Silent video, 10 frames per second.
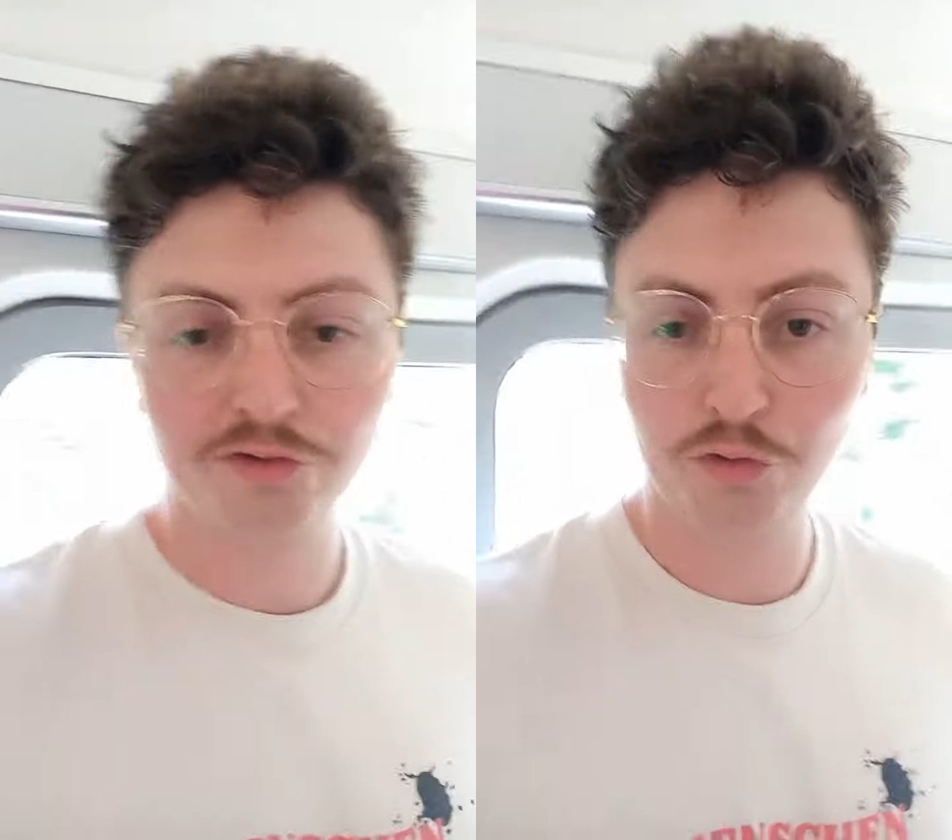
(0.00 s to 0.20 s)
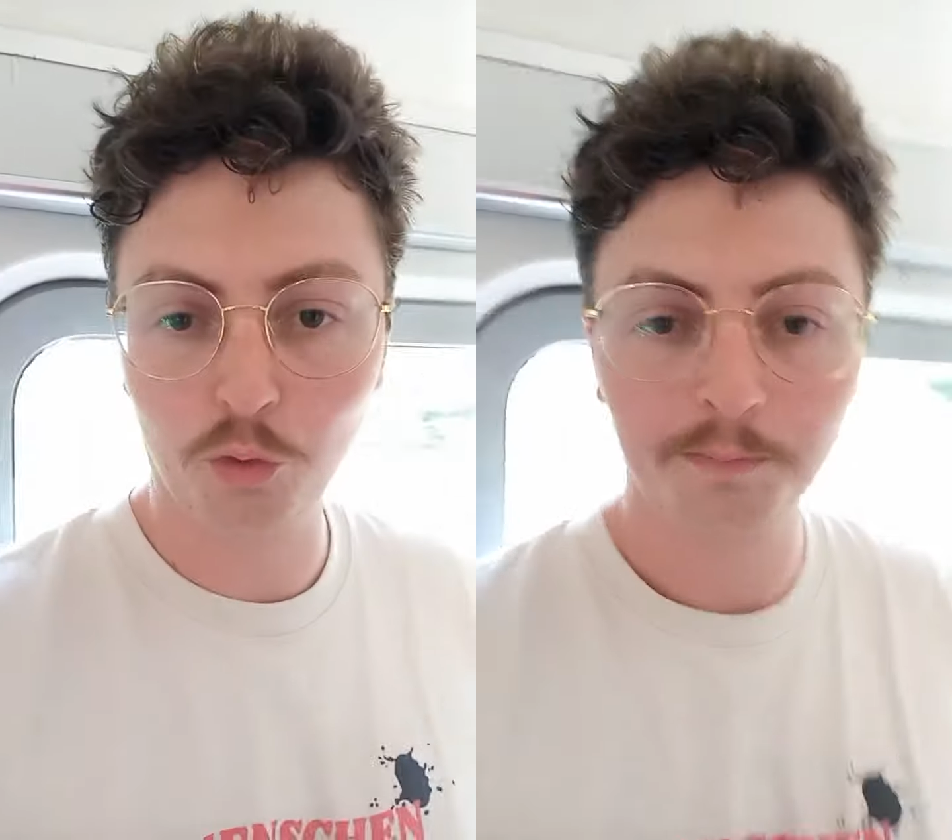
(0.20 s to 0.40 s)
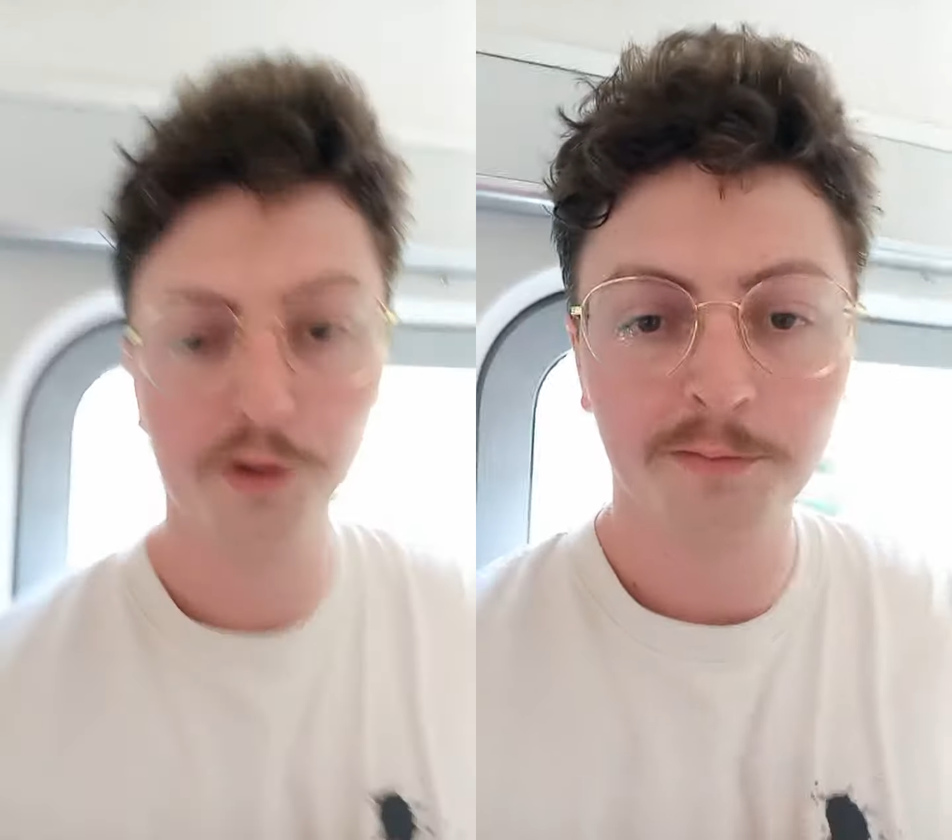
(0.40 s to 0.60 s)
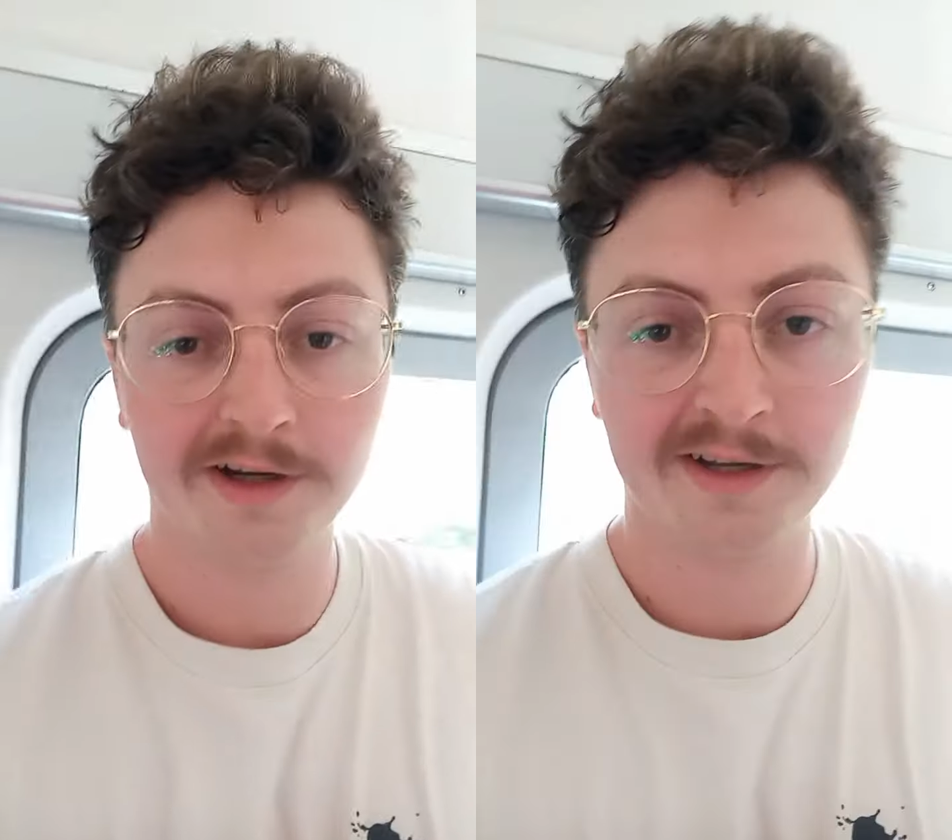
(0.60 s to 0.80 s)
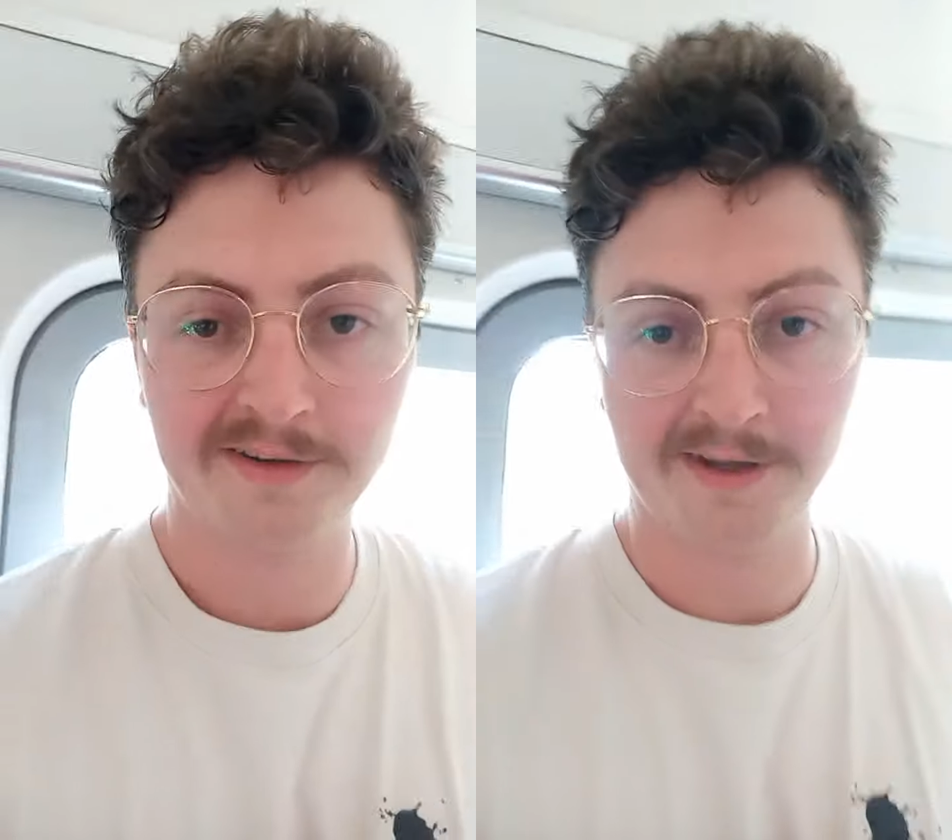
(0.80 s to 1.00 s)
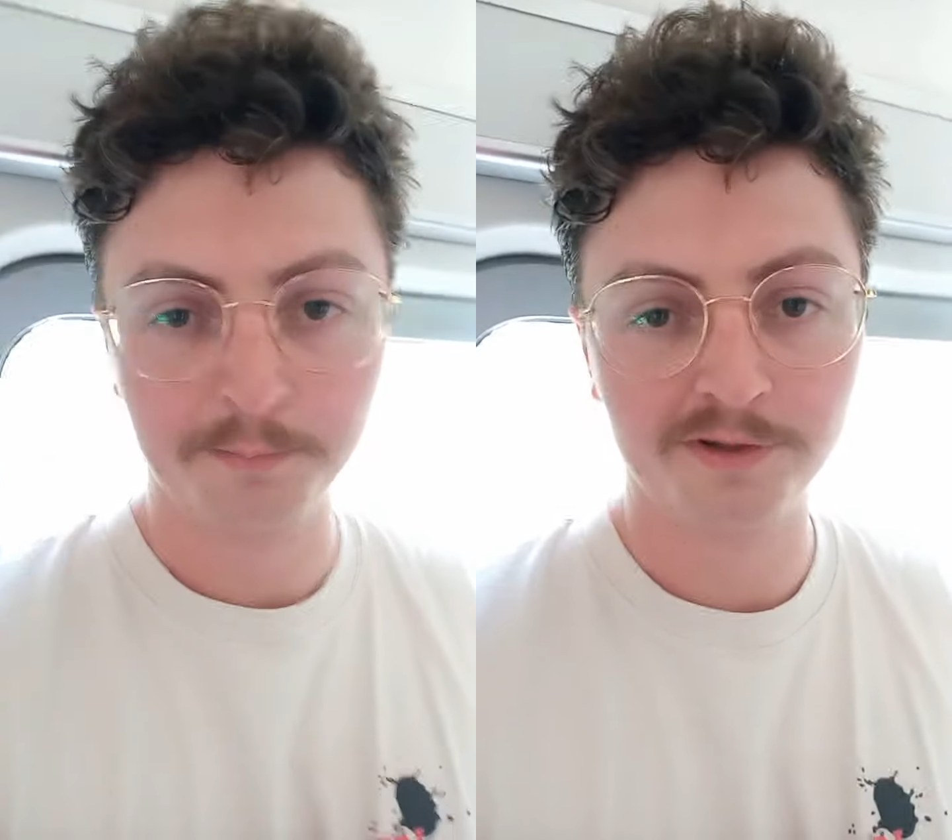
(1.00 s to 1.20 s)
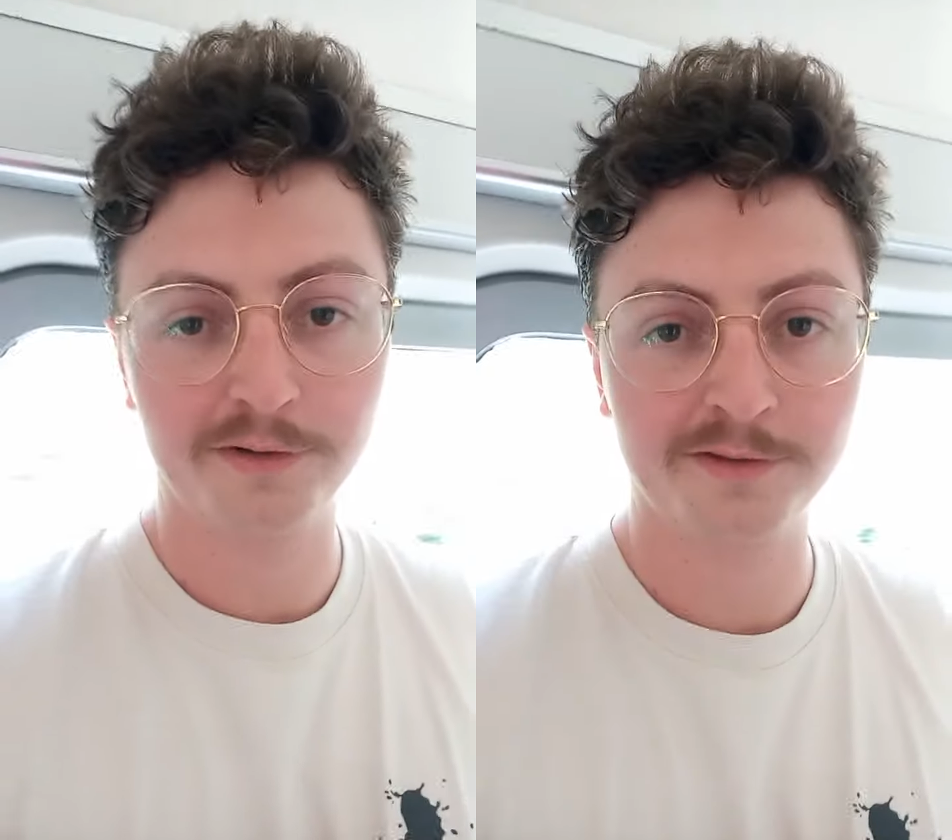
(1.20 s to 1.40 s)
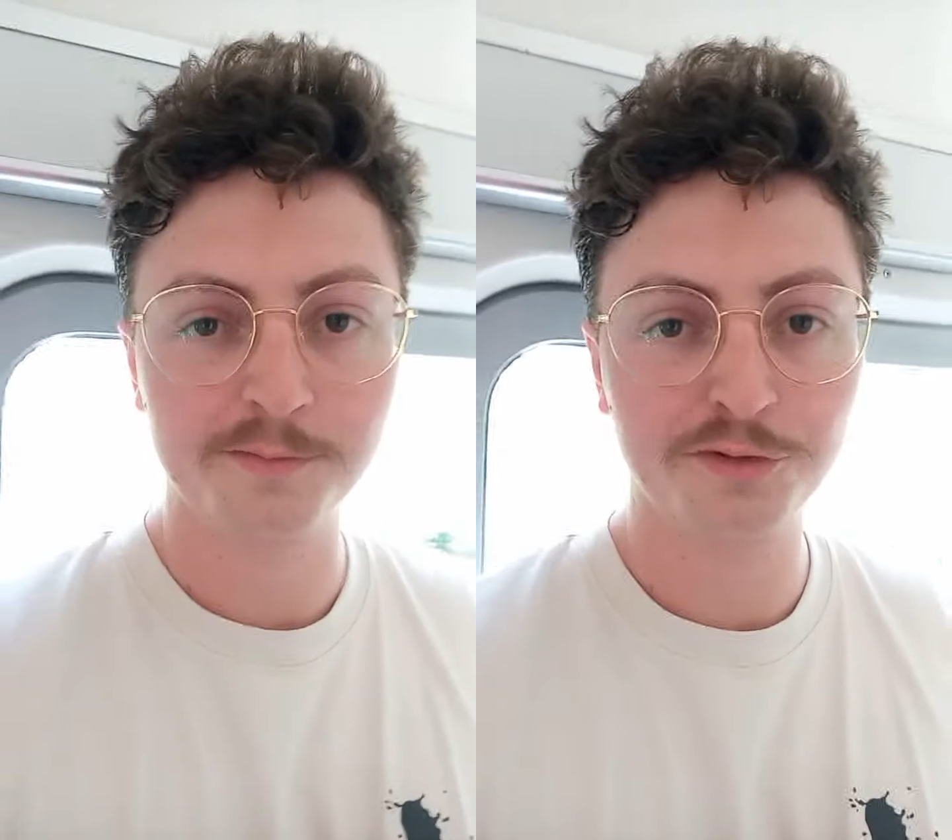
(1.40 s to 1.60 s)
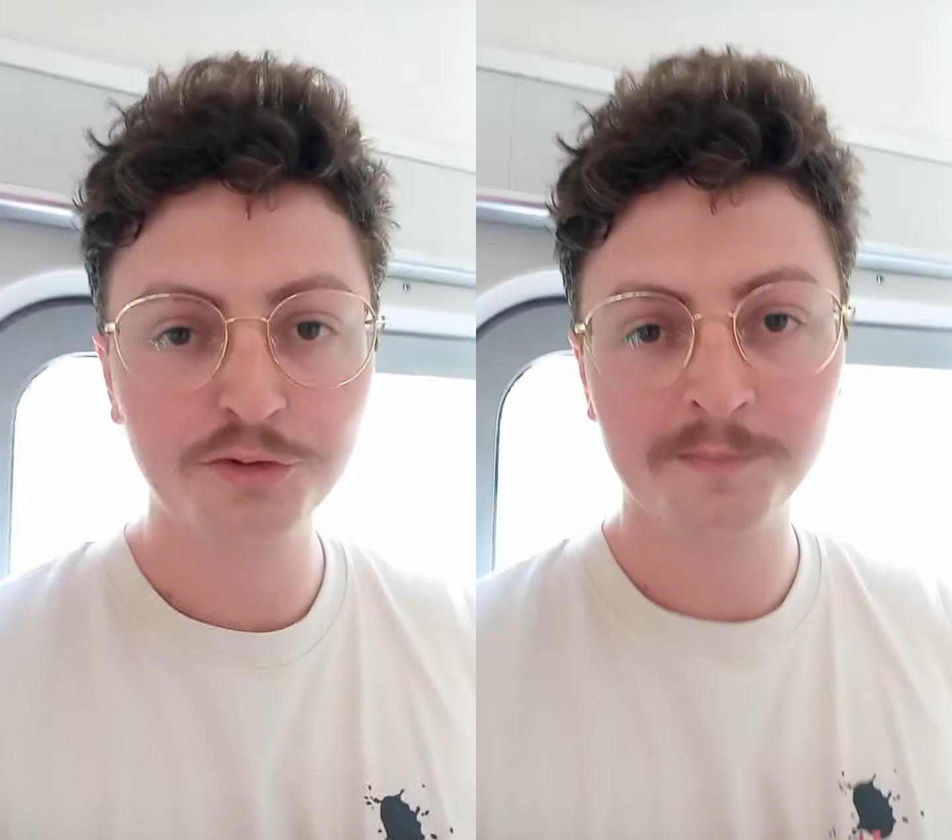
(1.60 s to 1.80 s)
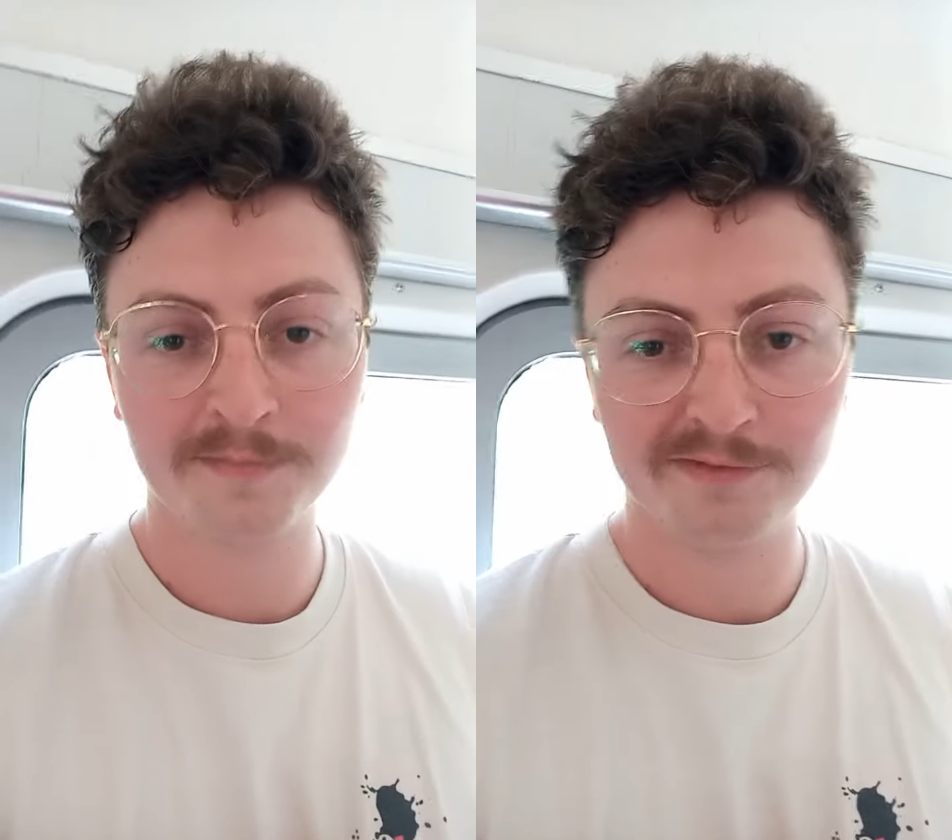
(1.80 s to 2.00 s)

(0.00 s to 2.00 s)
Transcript: So, nochmal ein kleines Update aus dem Zug.